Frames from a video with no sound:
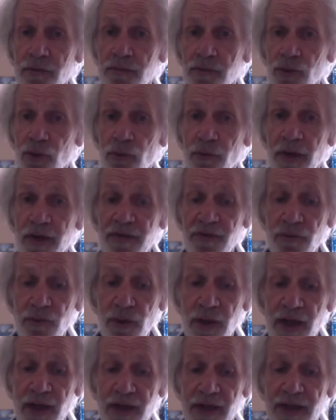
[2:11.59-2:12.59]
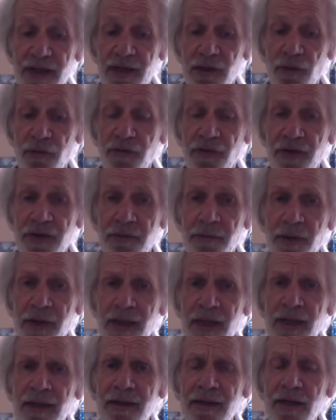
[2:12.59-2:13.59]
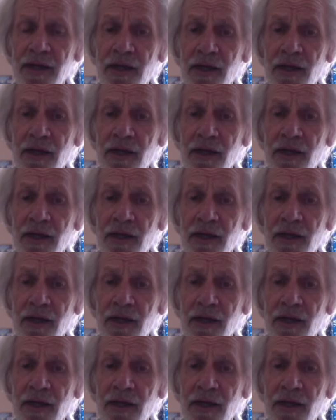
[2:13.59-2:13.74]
du masculin et du féminin,